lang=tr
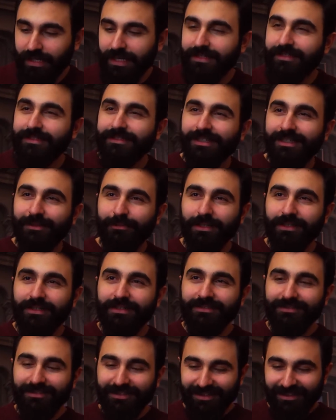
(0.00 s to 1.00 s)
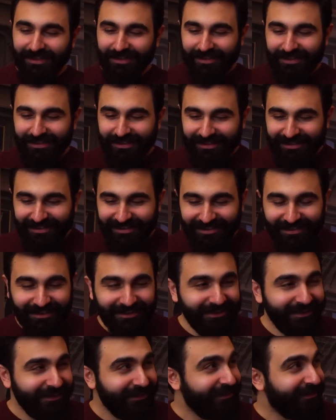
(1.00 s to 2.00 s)
Kendinize iyi bakın. Ee,
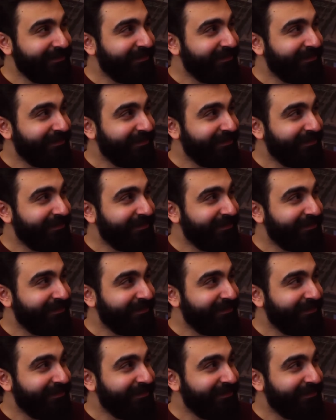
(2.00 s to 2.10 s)
Yok